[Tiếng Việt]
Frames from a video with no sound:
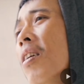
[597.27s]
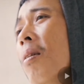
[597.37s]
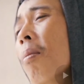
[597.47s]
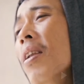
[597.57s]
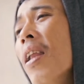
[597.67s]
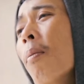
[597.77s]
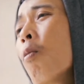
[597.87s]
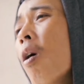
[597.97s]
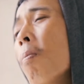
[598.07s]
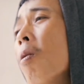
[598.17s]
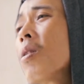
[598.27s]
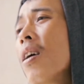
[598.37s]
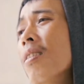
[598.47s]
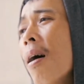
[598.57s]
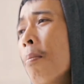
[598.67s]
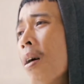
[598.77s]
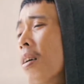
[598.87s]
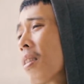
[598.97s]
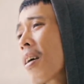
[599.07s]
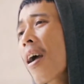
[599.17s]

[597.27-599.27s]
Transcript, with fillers: đi, đang đi lạc hướng đâu rồi